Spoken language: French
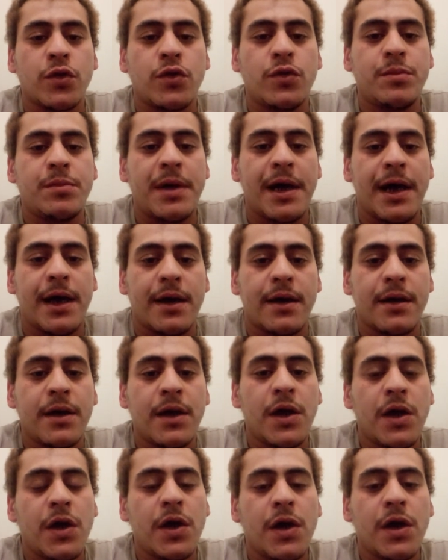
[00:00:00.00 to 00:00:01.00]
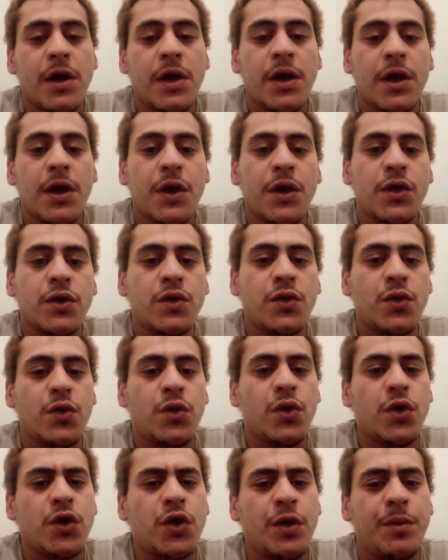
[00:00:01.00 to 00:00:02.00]
ne se basent pas
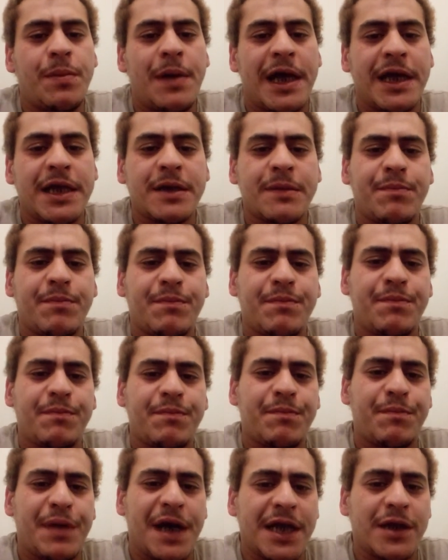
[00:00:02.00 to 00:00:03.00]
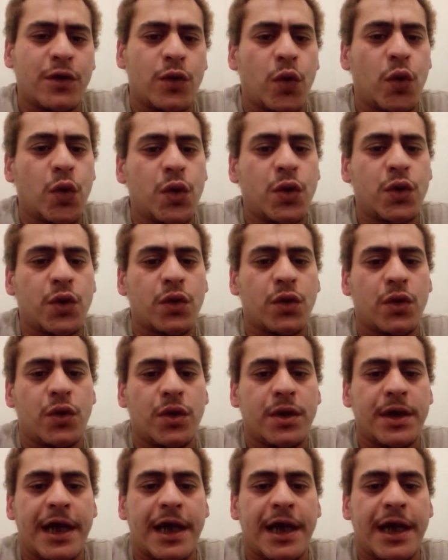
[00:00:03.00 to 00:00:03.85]
trop sur le travail du docteur Jung,